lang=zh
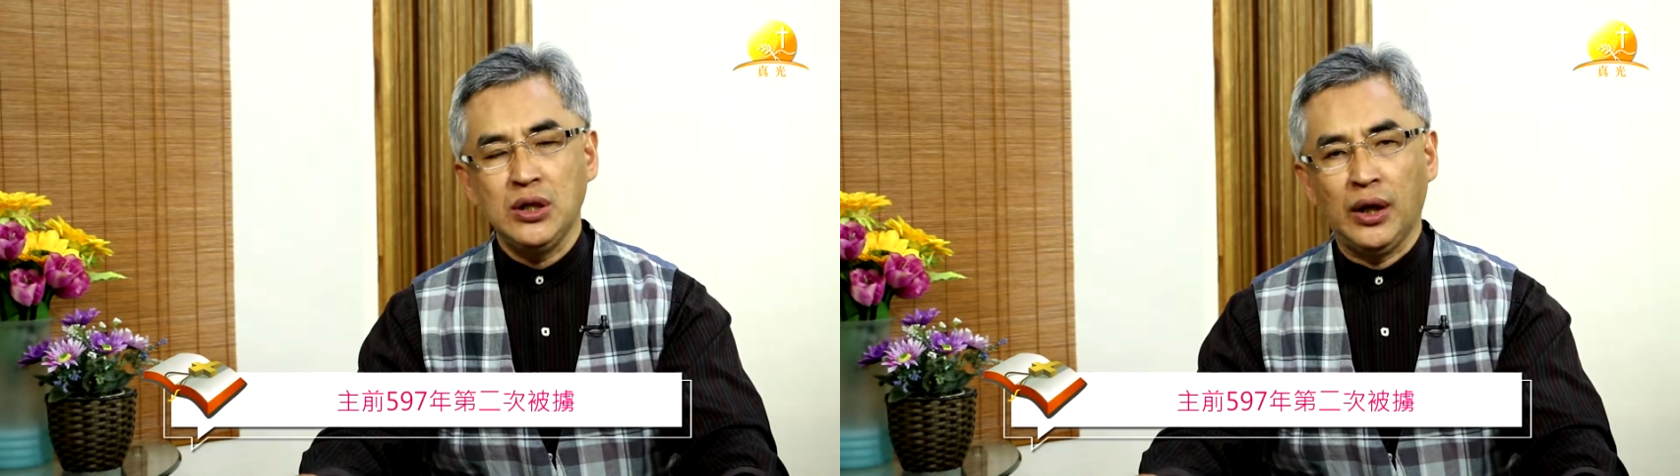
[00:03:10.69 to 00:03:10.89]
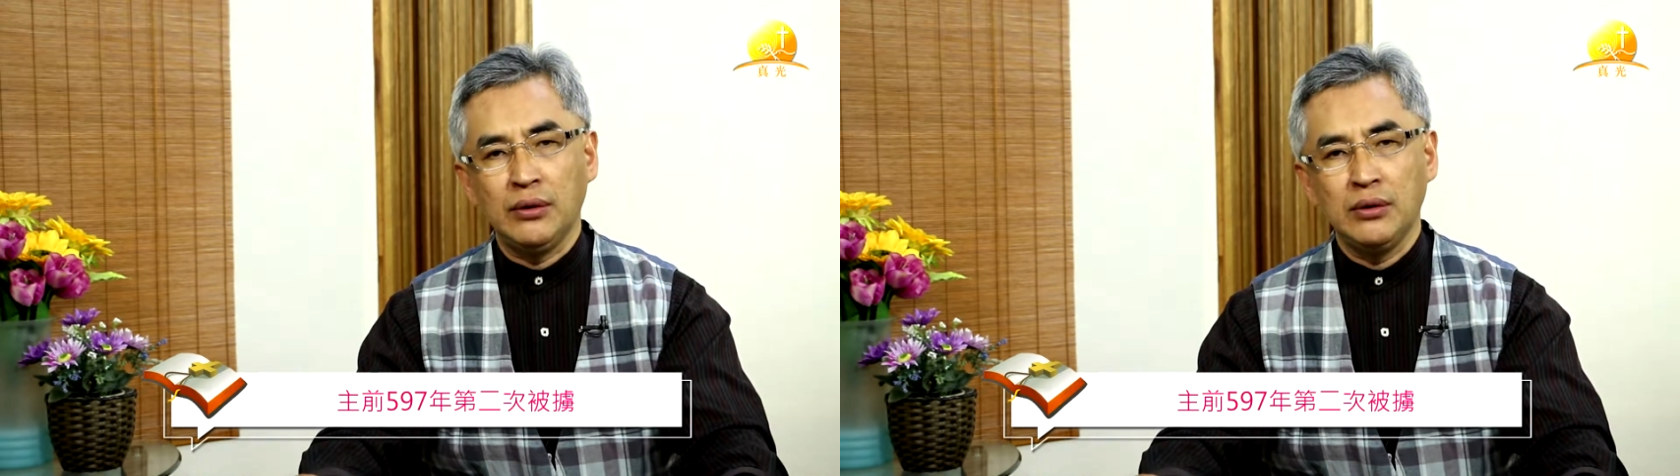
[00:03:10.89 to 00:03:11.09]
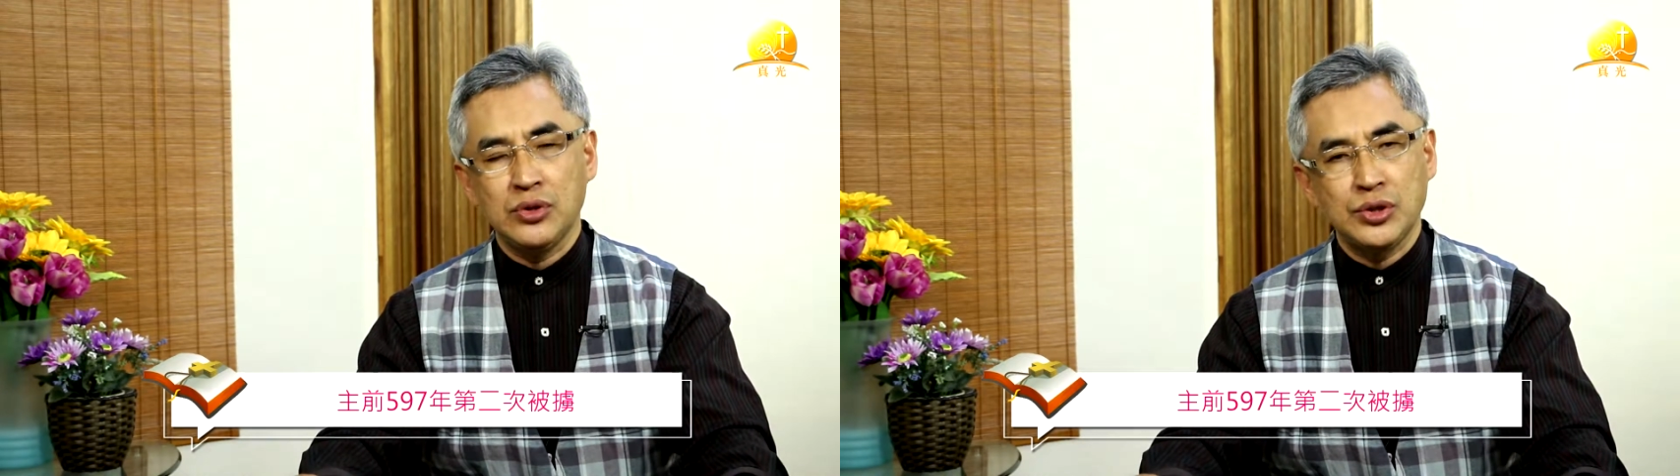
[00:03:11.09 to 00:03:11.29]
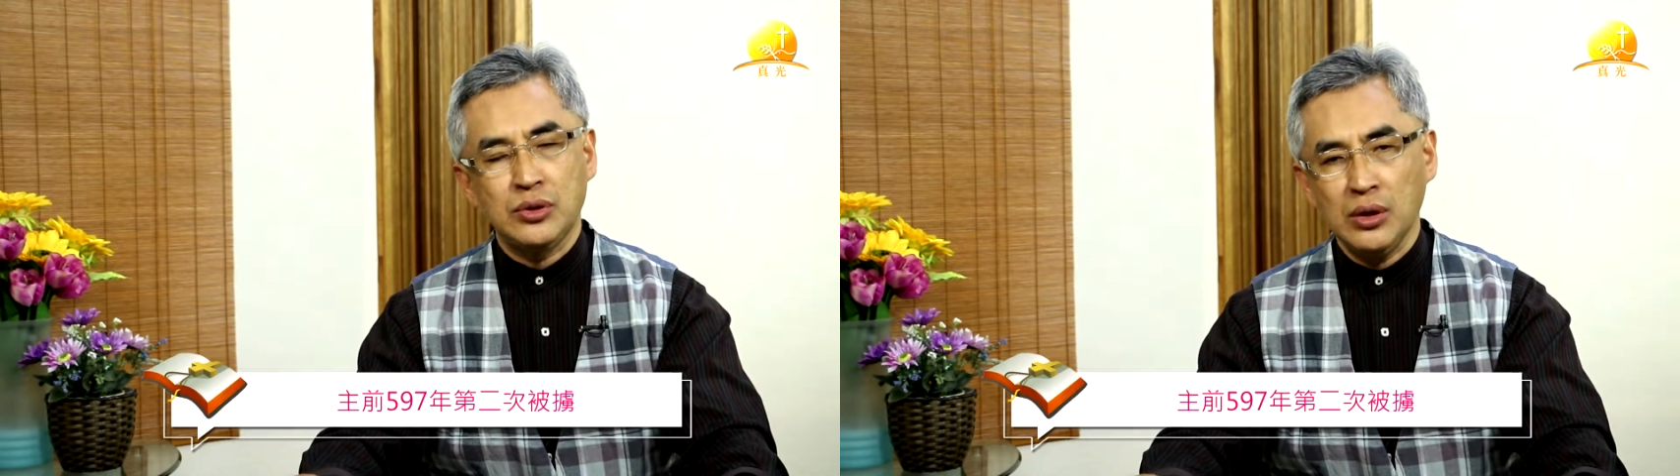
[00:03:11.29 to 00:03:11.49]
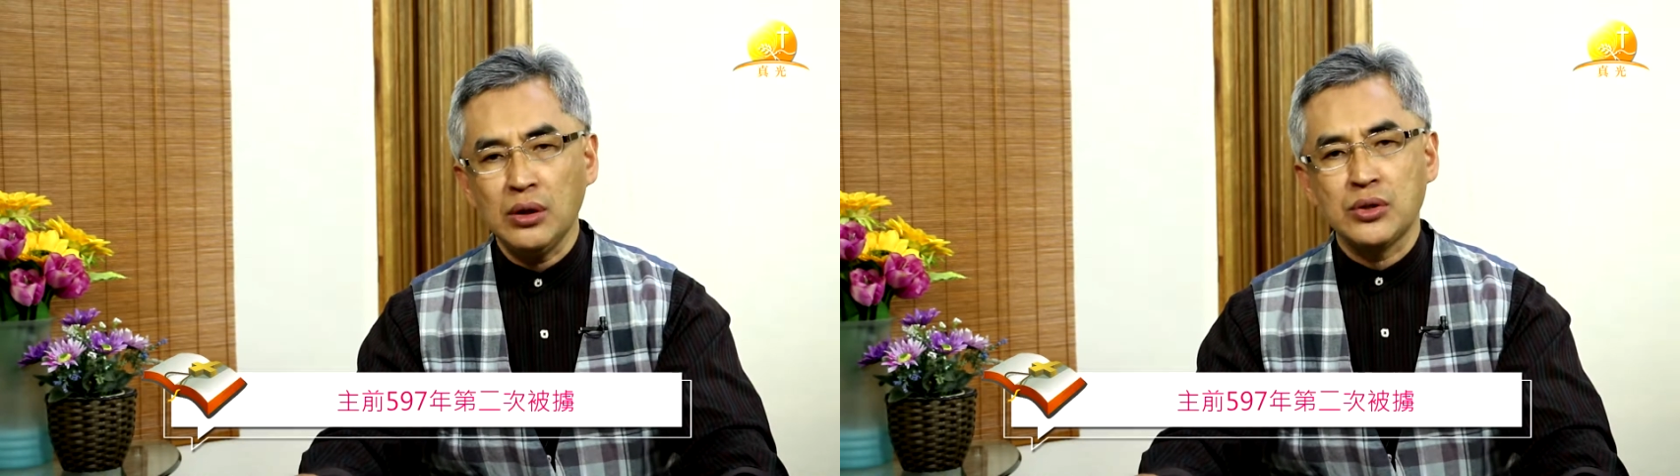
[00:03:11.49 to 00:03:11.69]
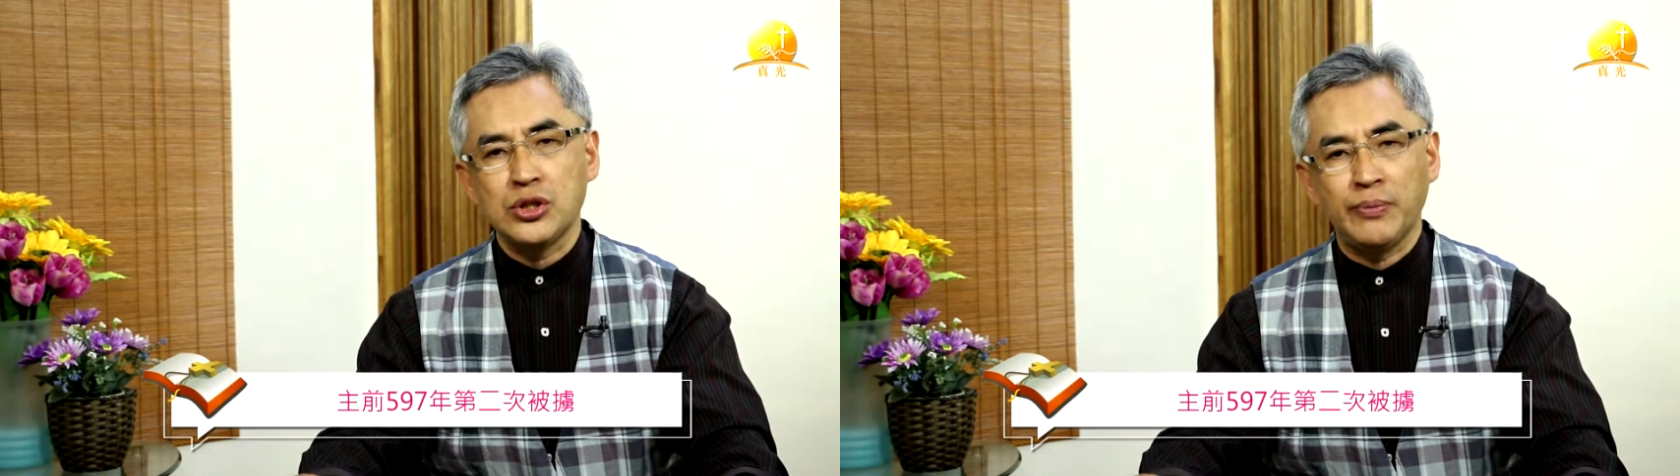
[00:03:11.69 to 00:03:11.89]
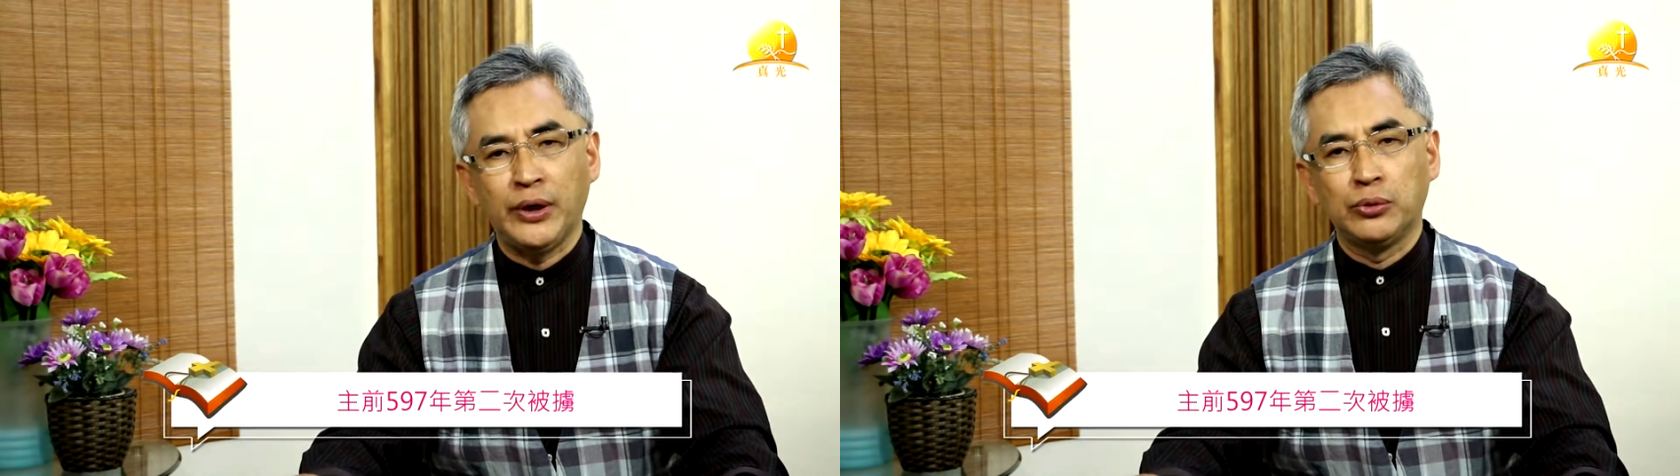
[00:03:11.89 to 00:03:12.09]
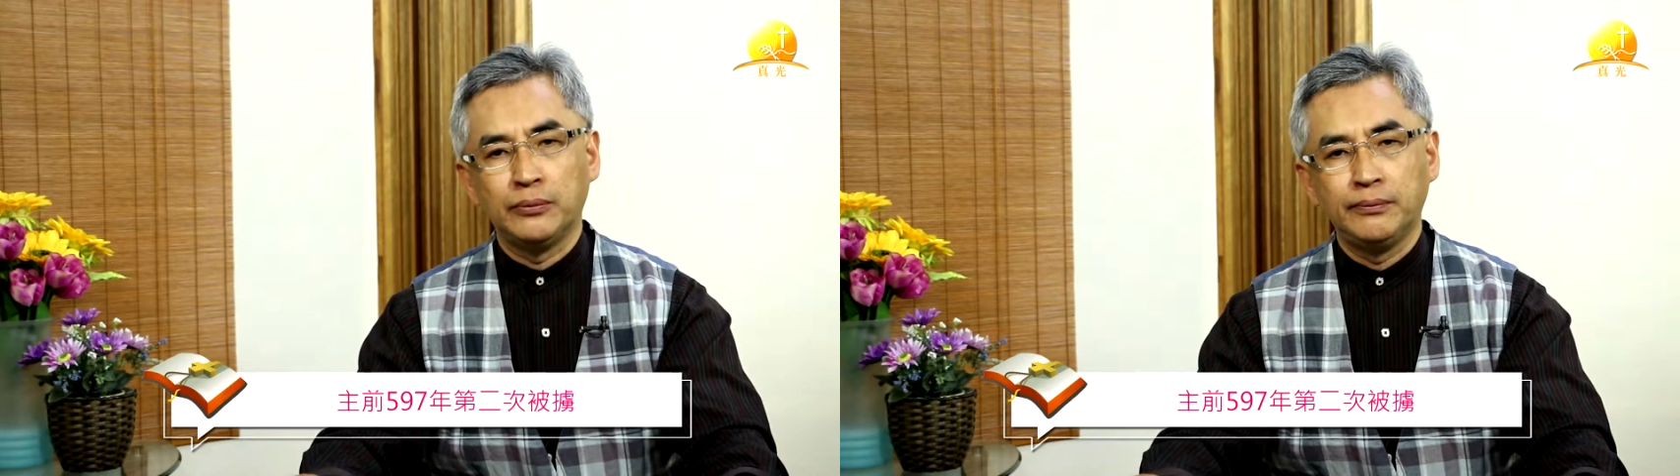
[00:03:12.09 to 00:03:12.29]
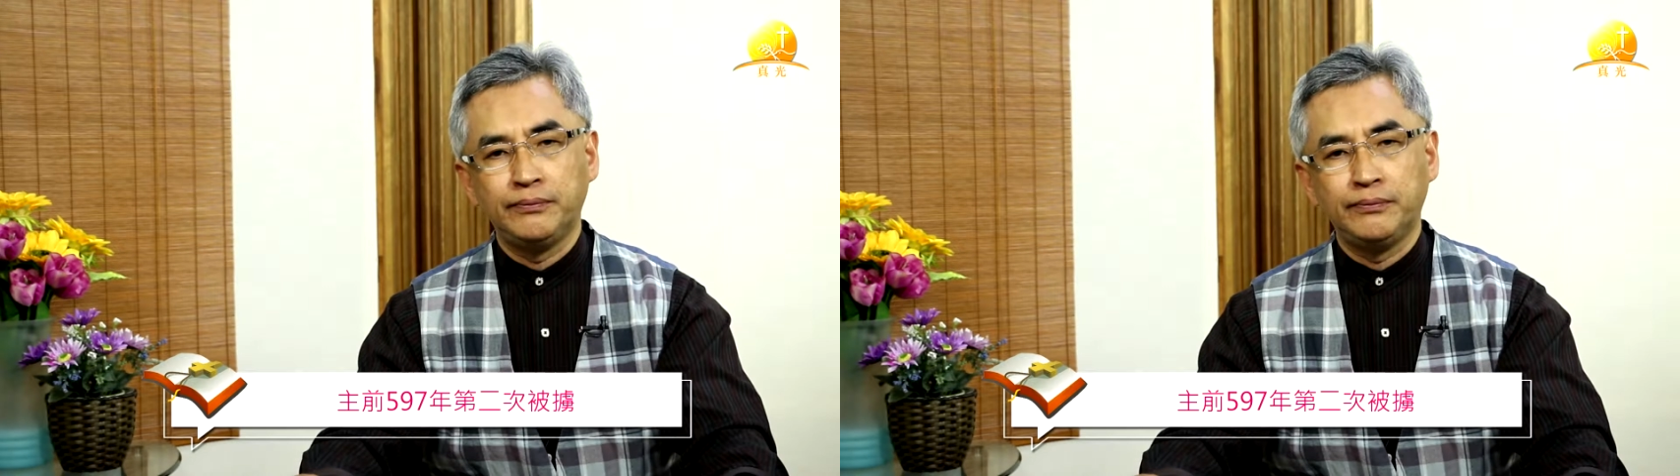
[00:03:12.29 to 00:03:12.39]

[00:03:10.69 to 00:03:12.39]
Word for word: 年是第二次被掳。